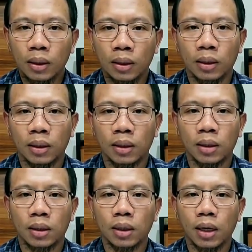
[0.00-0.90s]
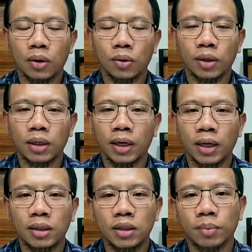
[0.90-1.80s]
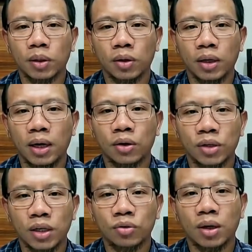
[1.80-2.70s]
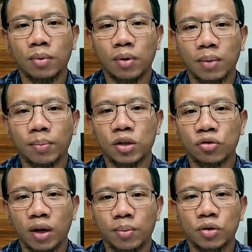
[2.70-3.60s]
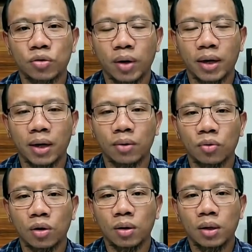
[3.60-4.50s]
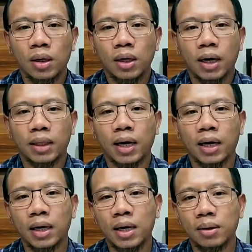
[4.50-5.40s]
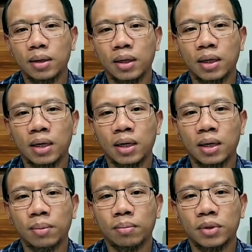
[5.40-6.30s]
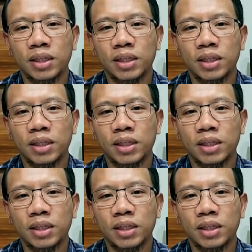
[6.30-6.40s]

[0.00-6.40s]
Uh, kalau dilihat sih sebetulnya harusnya sudah melakukan penyesuaian-penyesuaian untuk katakanlah uh,